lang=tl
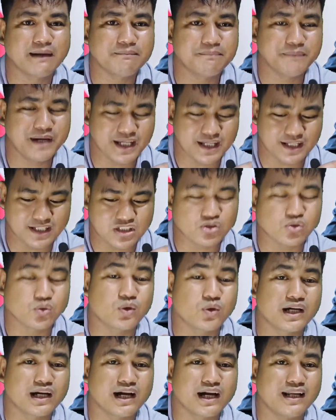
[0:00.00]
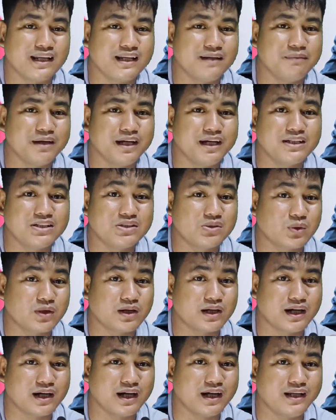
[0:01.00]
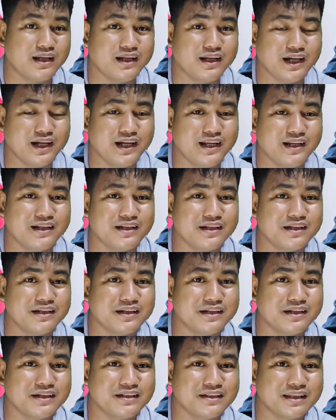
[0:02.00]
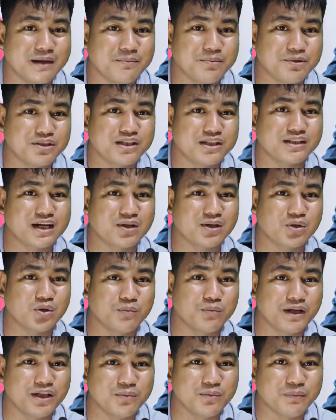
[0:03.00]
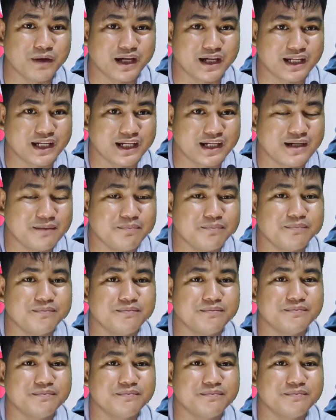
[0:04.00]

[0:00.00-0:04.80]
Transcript: Maisog rally, maisog rally na yan. Tapos sa Tacloban nyo pa ginanap.